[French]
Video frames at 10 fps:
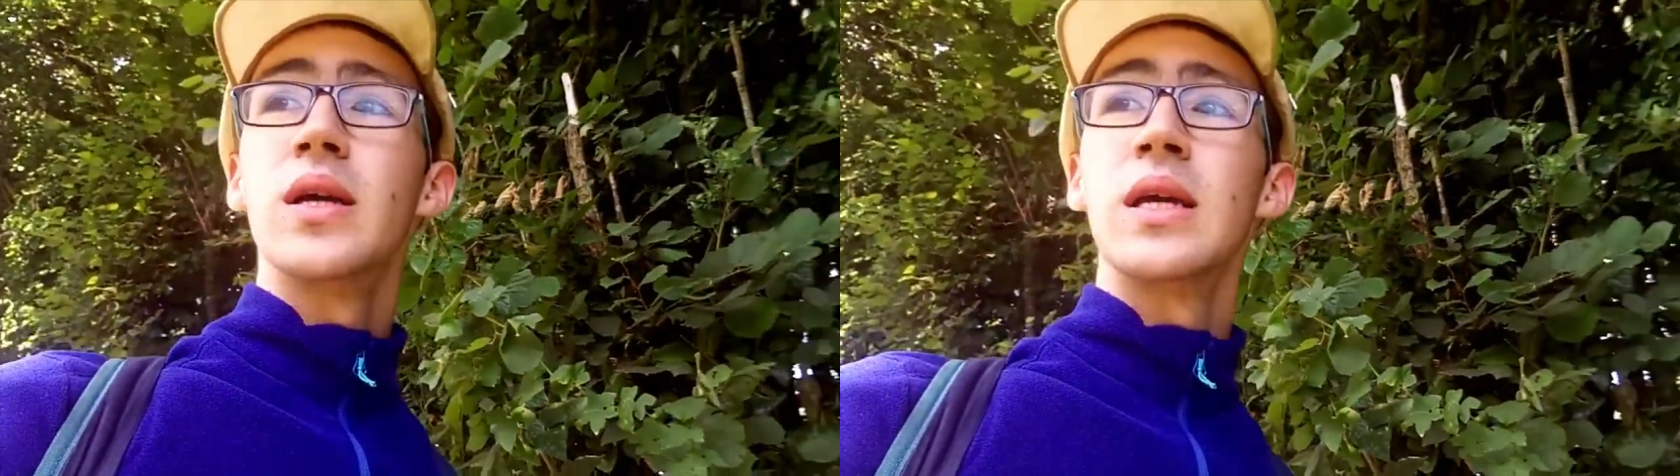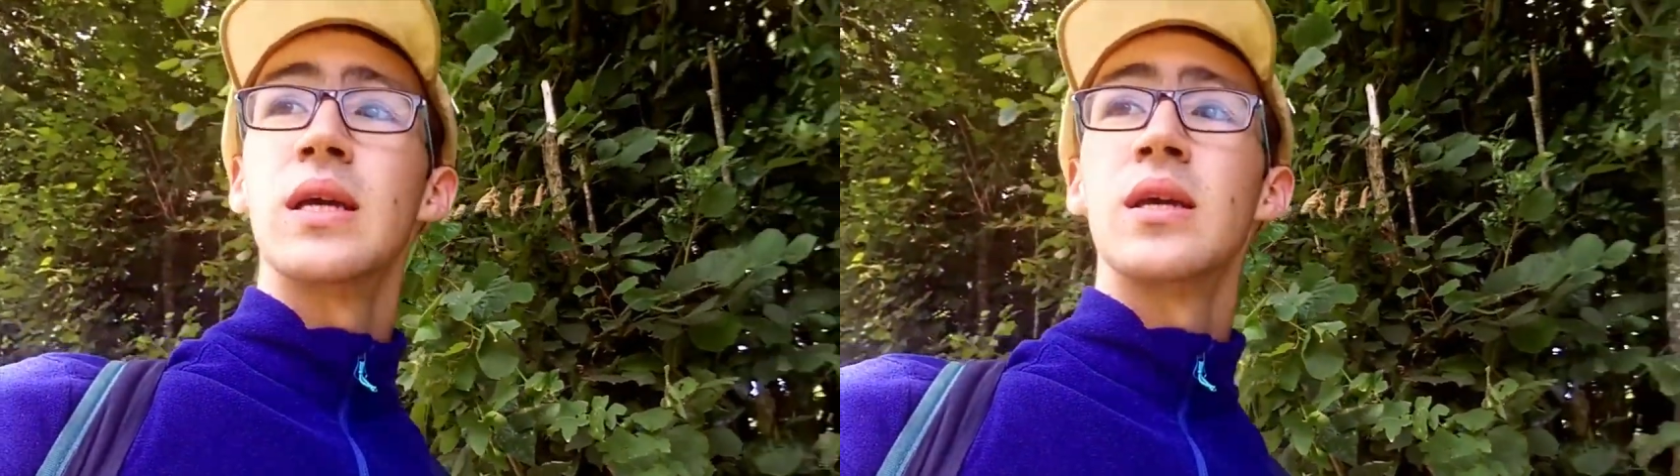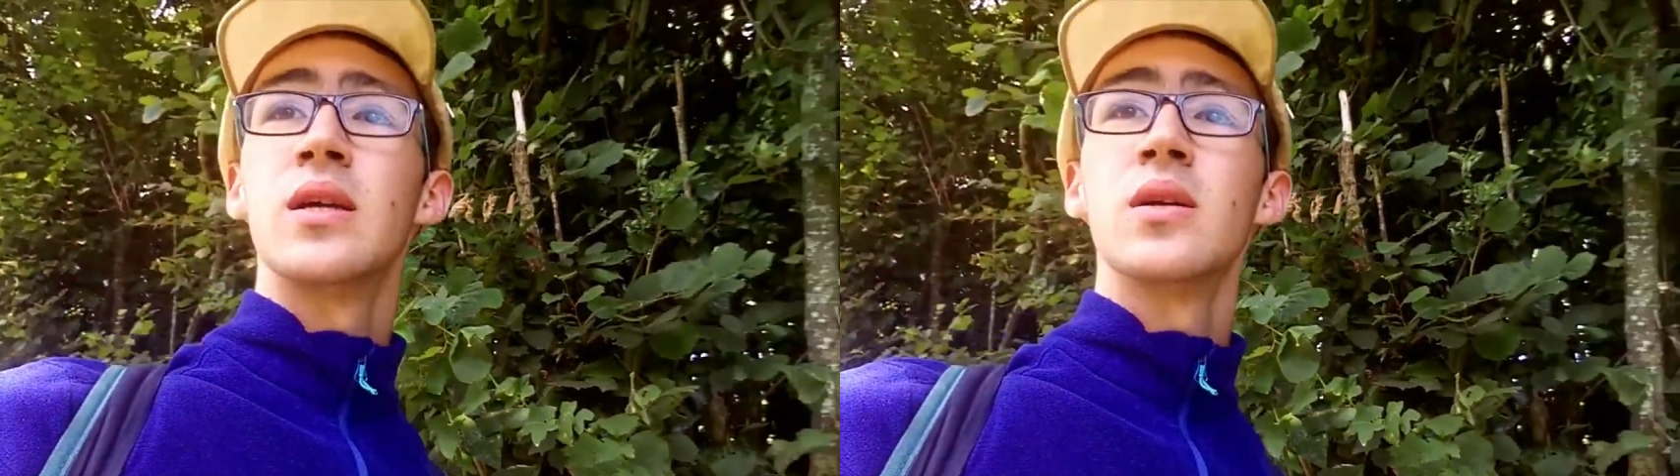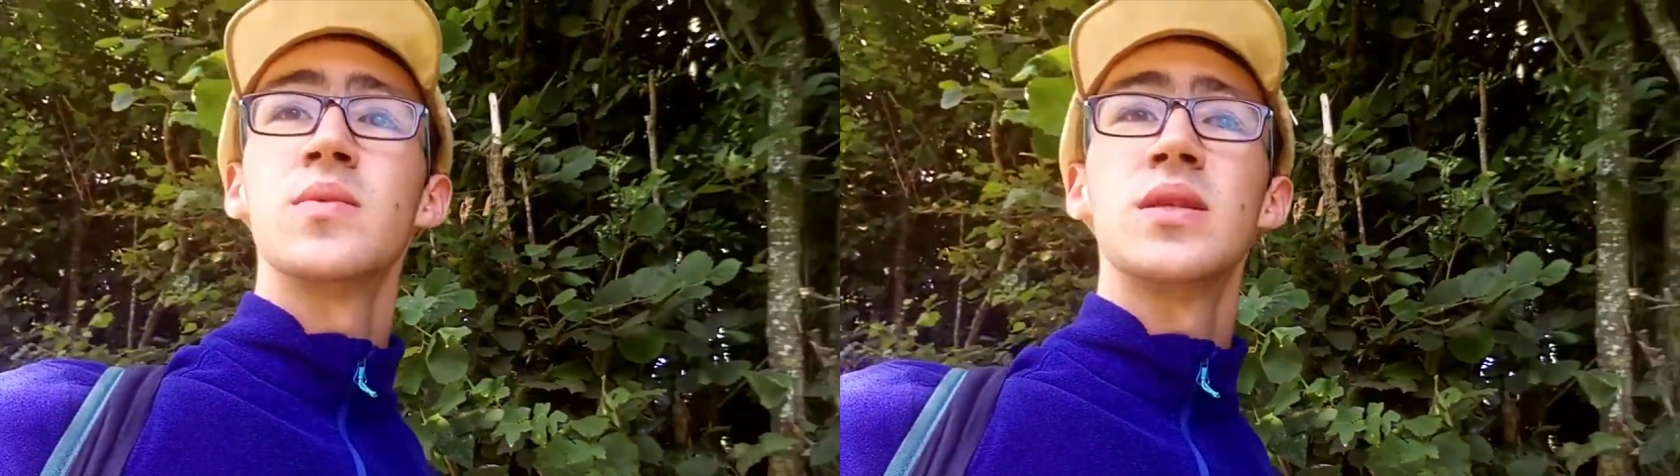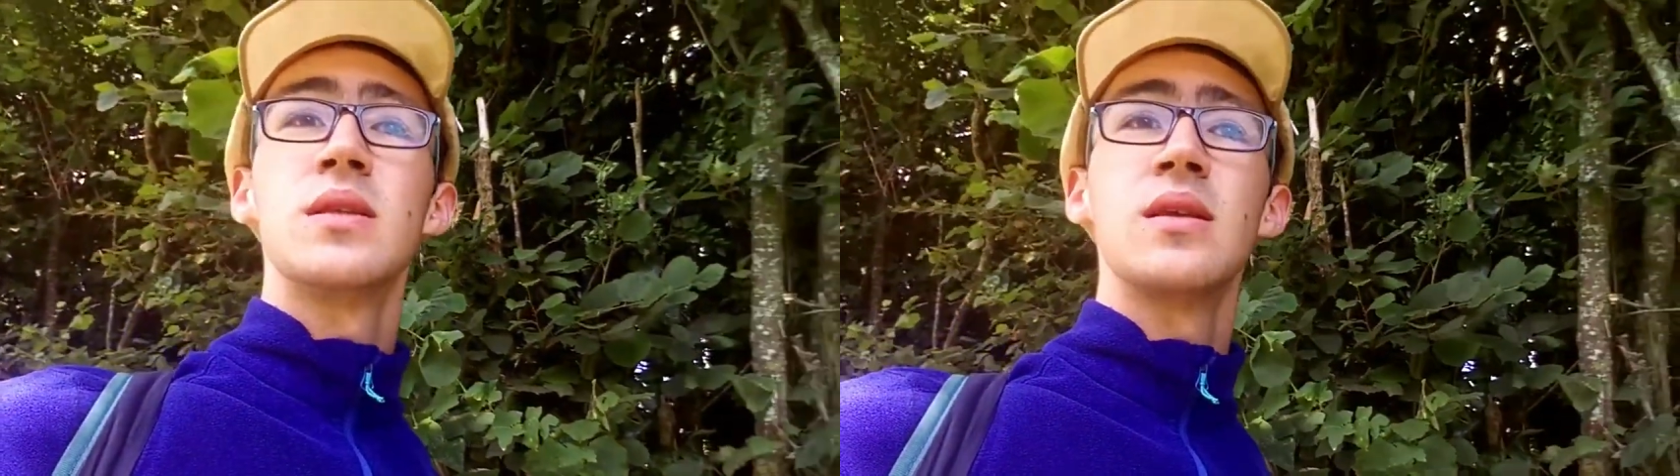Et comme
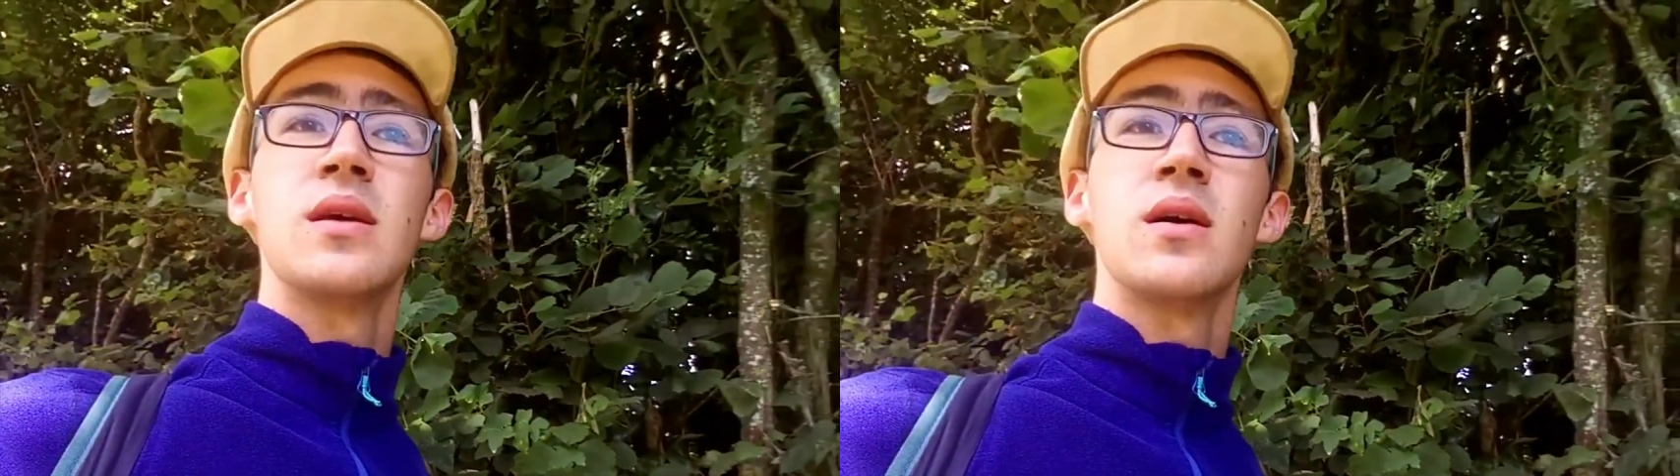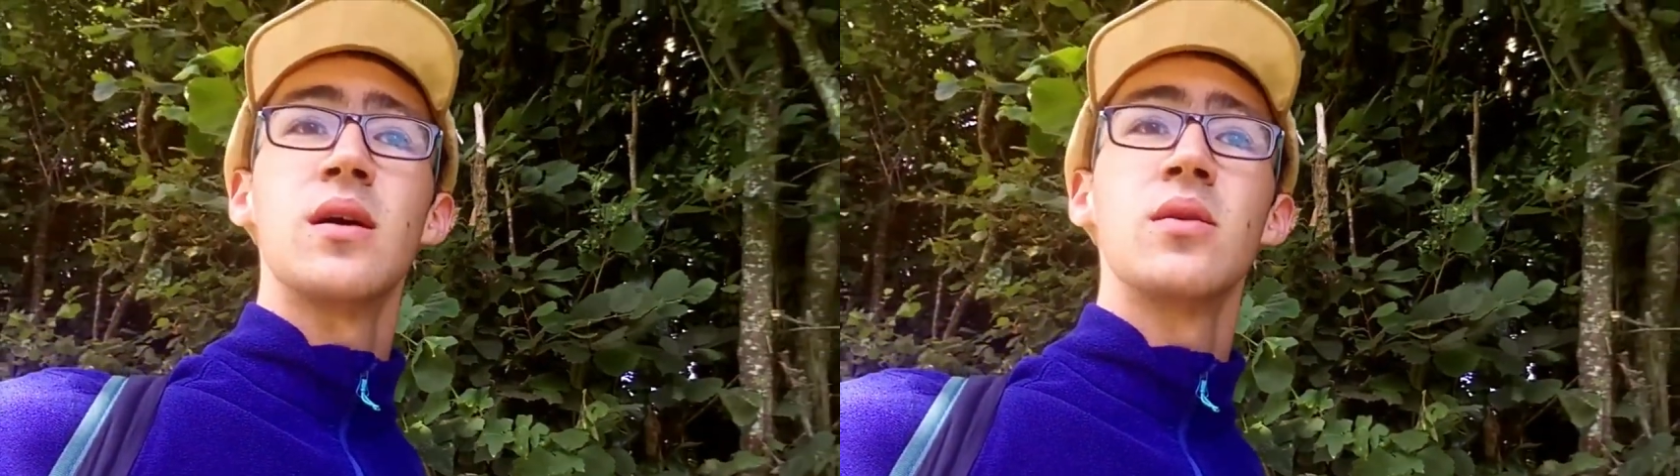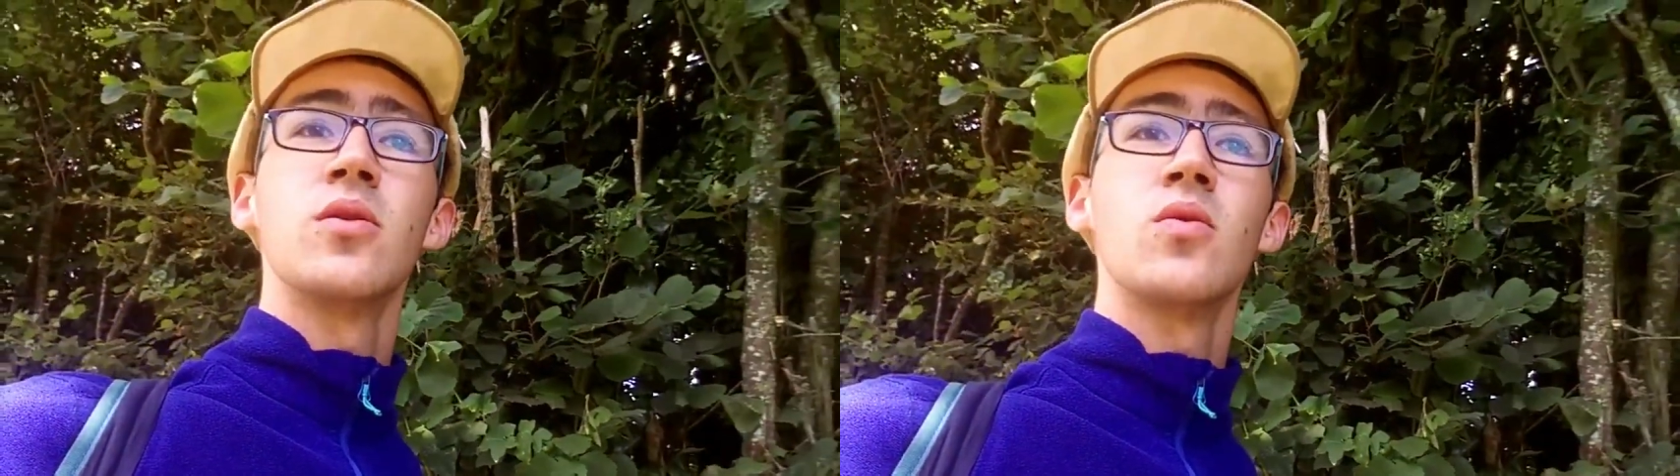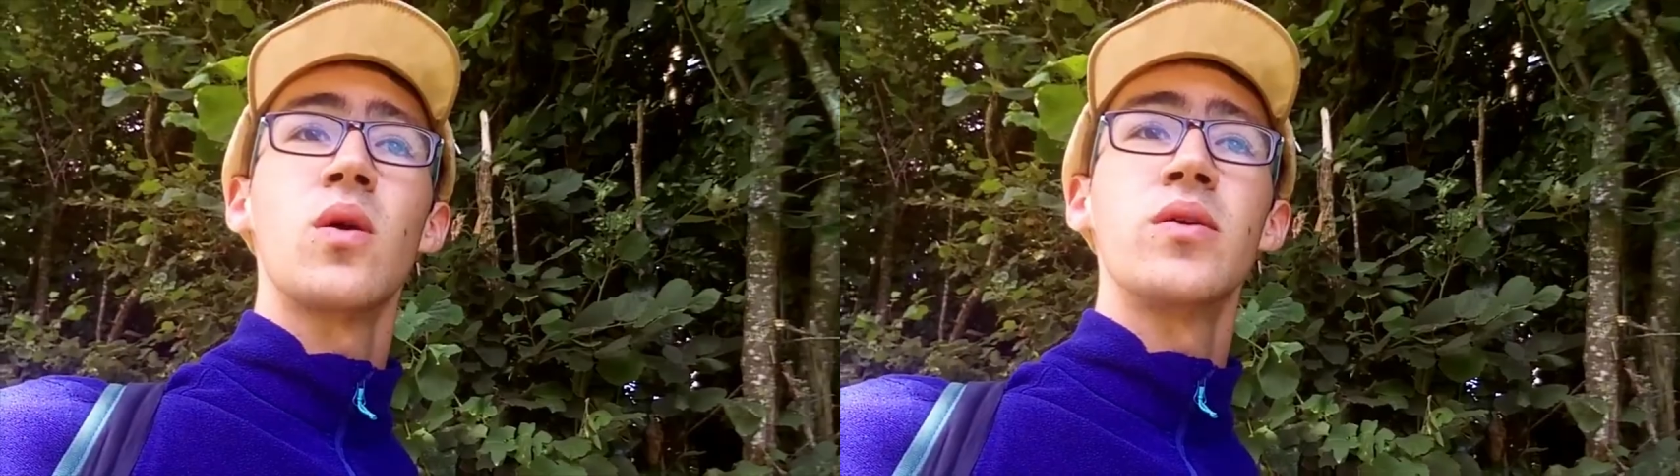c'était à un endroit